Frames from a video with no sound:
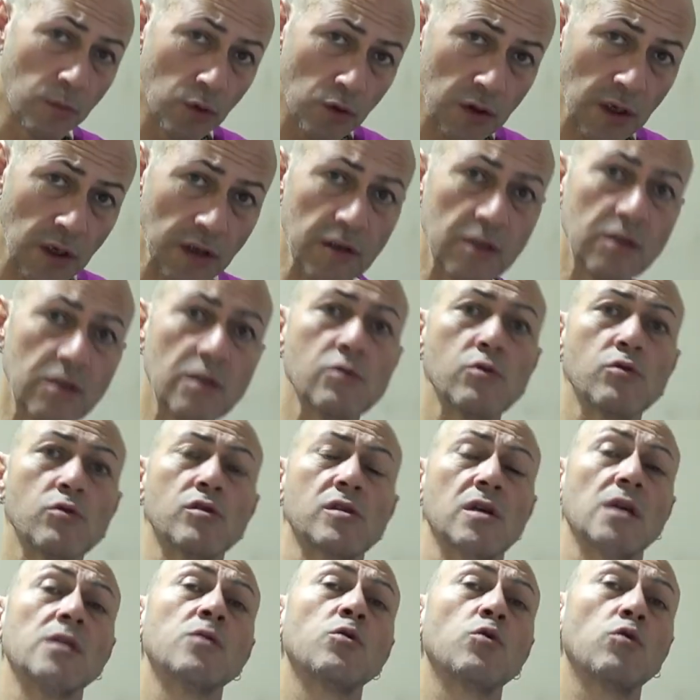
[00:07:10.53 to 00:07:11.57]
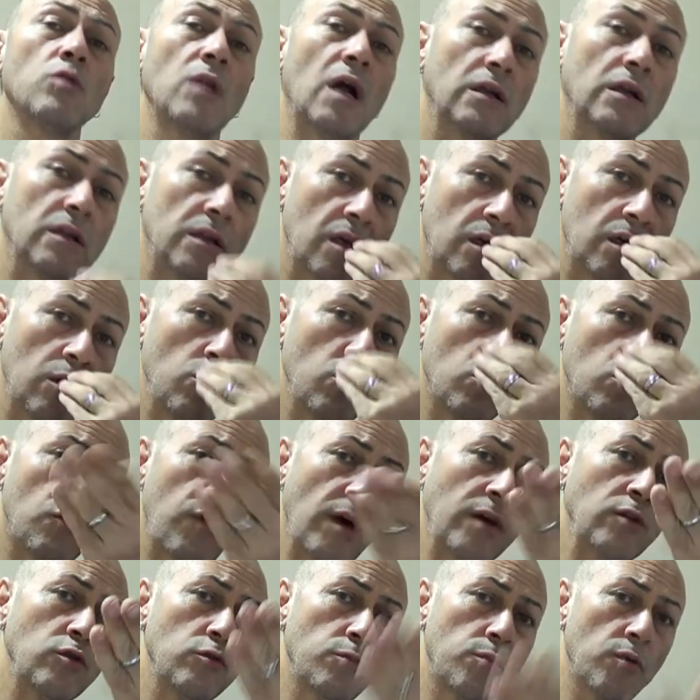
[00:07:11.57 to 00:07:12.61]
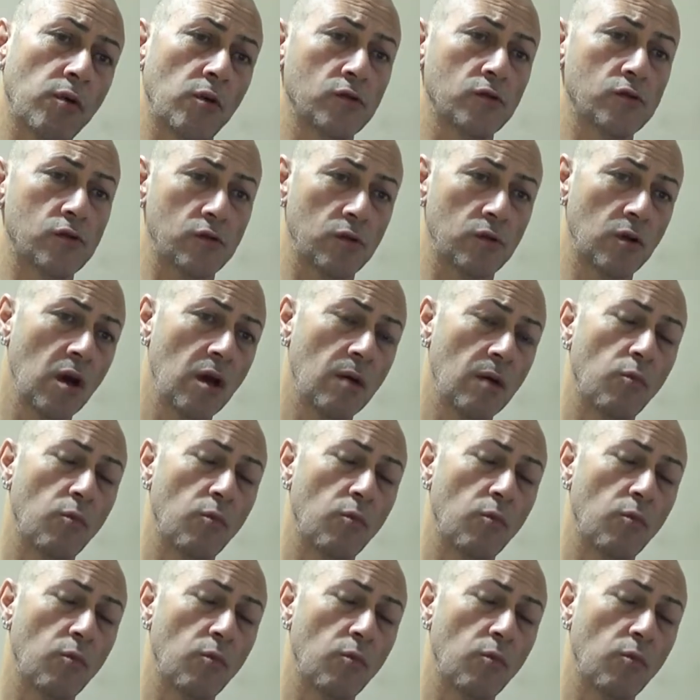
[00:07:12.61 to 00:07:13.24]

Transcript: Buradan İdris Usta'nın kulaklarına lütfen küp olsun.